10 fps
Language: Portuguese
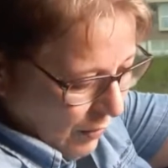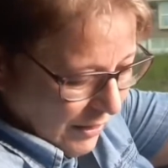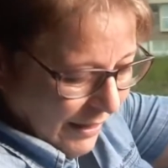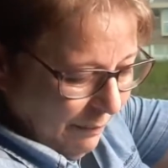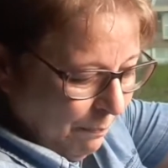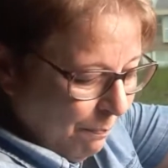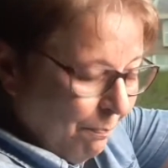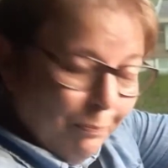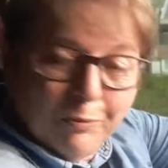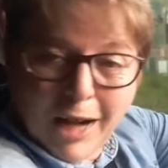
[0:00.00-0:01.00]
você
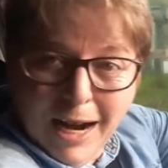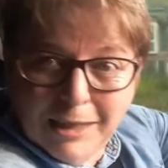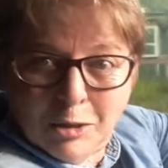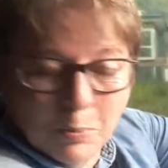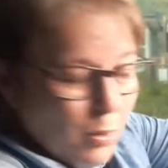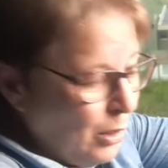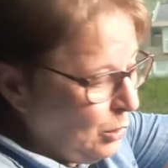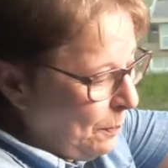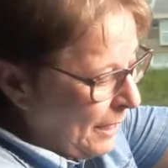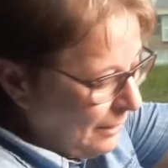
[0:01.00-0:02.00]
traz
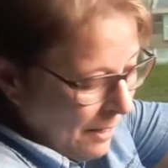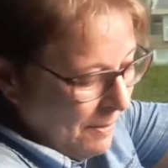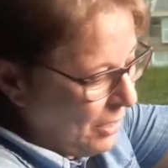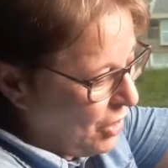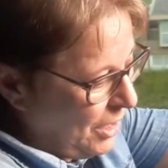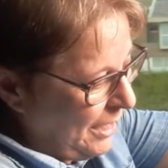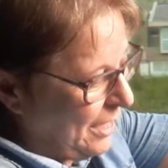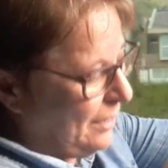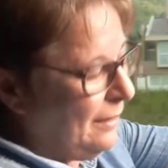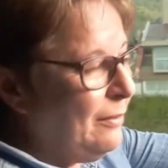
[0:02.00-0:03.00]
muito para
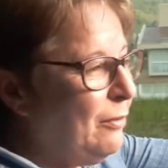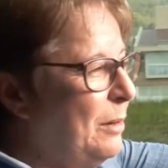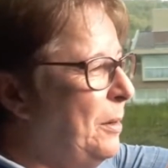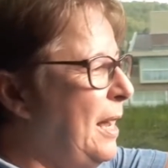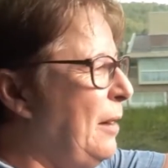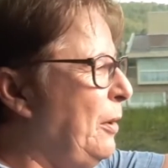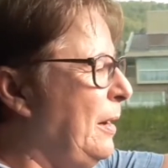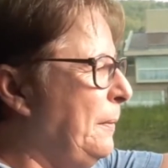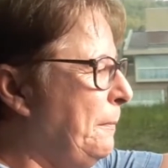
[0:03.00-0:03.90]
tremidinha, vamos lá, ó.